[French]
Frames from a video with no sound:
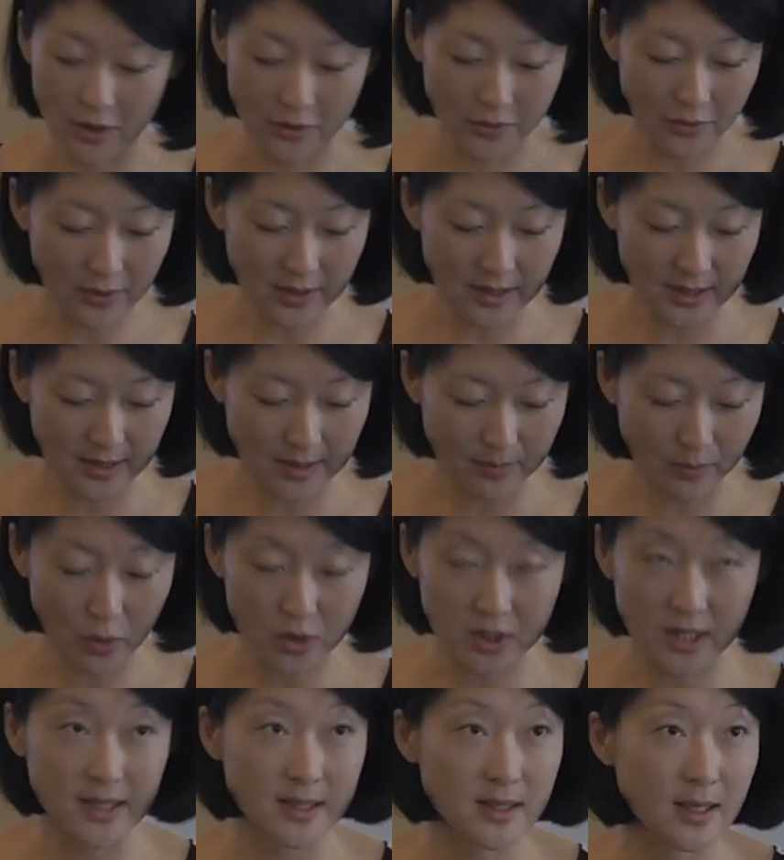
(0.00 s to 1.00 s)
dans les
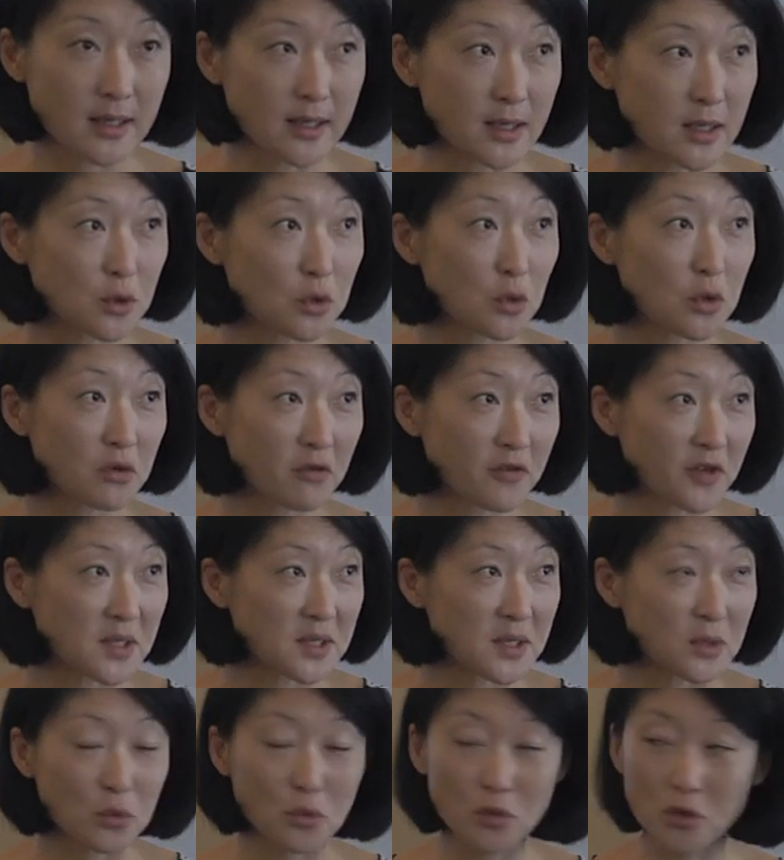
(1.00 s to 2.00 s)
prochaines années. Ceux qui ont fait
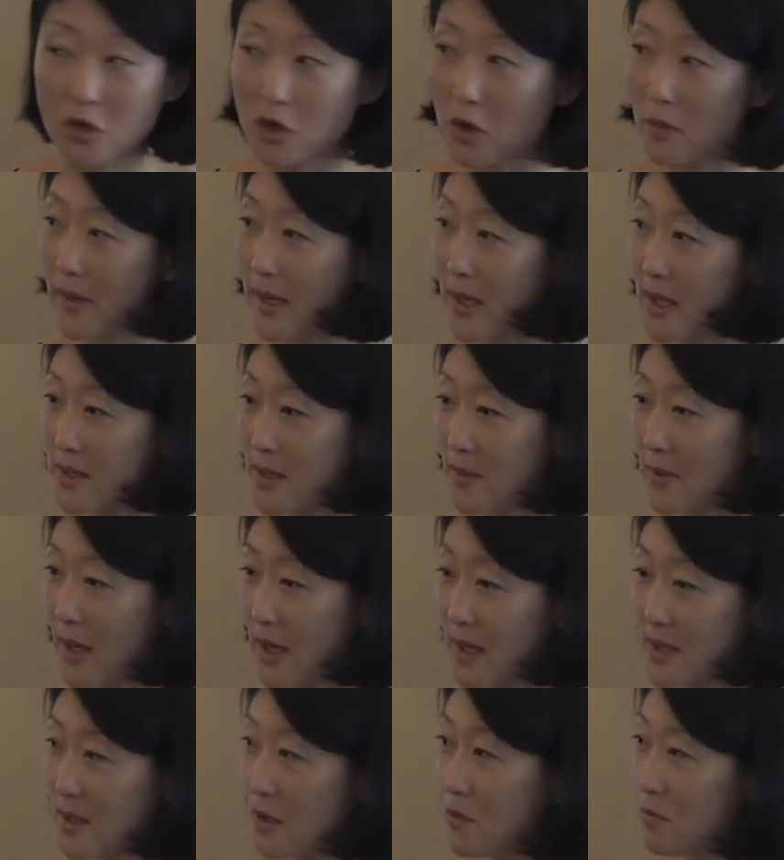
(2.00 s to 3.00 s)
des études de commerce
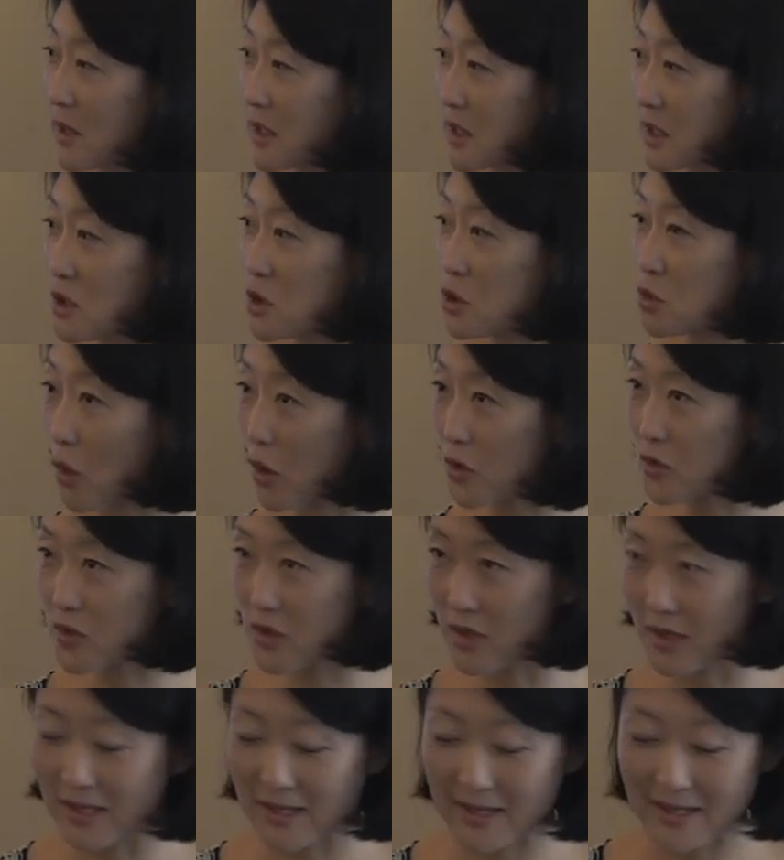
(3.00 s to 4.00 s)
appelleraient ça une matrice
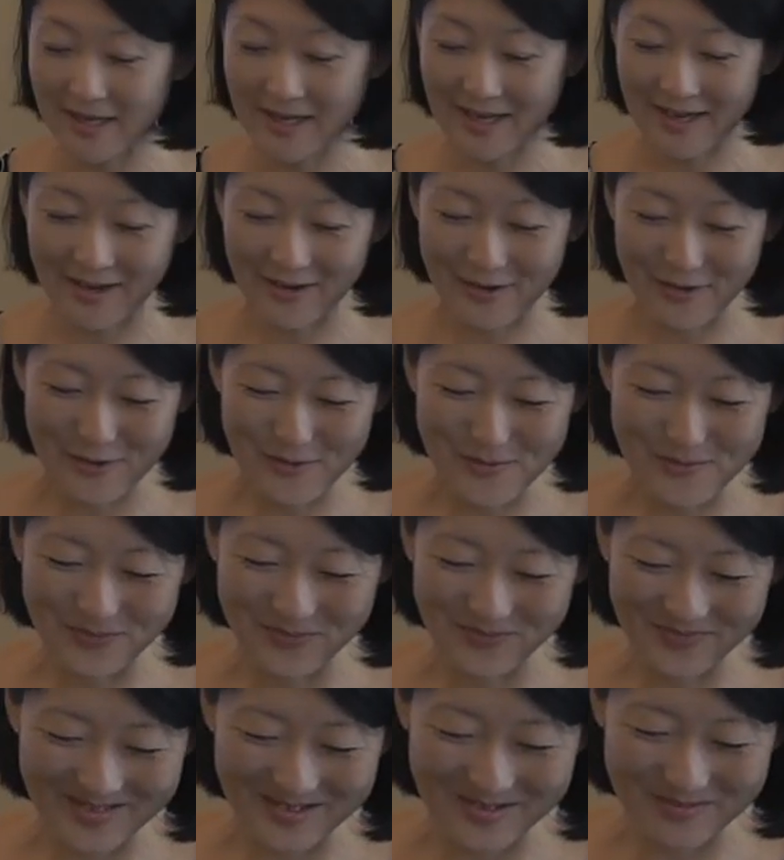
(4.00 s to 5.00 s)
SWOT,
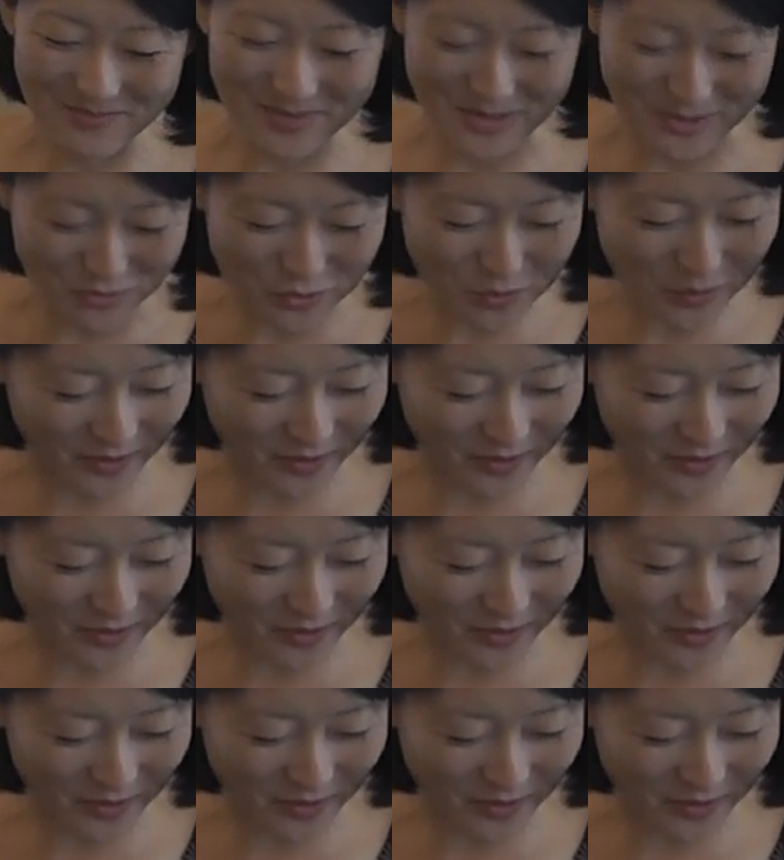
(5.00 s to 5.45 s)
euh, mais nous